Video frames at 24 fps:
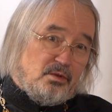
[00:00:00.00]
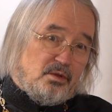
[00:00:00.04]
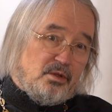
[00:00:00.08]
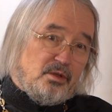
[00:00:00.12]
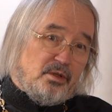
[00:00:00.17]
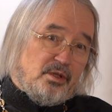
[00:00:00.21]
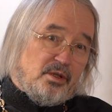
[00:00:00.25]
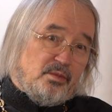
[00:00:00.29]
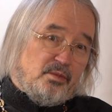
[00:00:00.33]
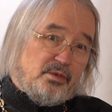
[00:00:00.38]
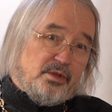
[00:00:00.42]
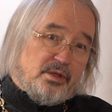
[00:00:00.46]
и
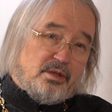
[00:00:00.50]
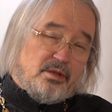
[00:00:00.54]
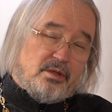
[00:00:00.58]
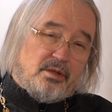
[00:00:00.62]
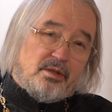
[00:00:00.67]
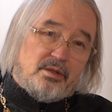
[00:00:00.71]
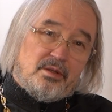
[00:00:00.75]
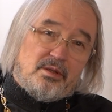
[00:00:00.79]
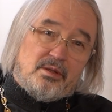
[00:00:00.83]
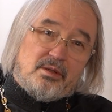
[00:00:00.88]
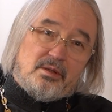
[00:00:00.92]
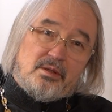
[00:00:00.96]
на
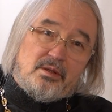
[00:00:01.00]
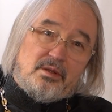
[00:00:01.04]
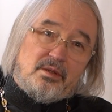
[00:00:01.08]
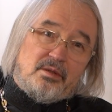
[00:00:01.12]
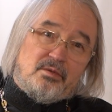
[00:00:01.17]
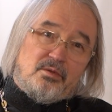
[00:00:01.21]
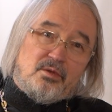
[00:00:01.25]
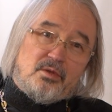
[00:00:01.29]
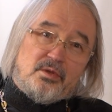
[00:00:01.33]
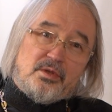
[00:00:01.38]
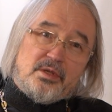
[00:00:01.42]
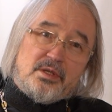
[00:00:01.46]
место
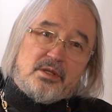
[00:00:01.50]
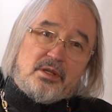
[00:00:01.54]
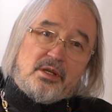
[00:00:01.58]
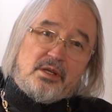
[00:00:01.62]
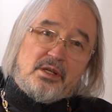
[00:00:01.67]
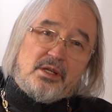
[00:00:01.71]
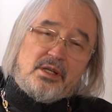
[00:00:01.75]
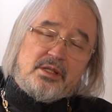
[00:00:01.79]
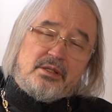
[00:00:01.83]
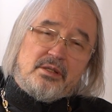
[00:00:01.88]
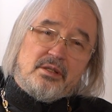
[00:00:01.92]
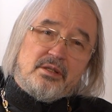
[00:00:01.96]
его
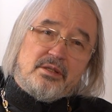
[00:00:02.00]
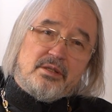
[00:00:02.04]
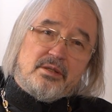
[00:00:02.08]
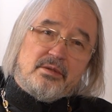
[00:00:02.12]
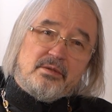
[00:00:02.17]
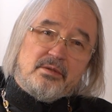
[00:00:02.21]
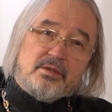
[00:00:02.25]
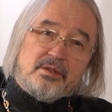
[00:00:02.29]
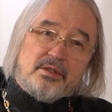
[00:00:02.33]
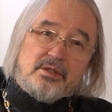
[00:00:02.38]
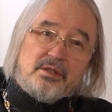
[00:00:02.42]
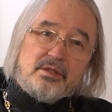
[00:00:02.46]

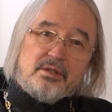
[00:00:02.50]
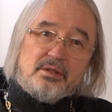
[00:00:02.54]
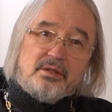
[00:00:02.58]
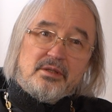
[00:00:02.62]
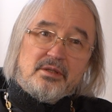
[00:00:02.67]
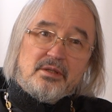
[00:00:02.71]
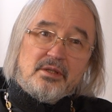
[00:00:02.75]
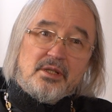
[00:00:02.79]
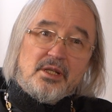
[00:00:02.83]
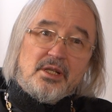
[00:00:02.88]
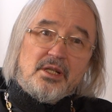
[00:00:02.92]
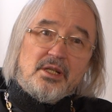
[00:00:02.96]
настоятельства
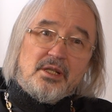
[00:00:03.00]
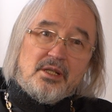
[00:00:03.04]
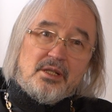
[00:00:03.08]
и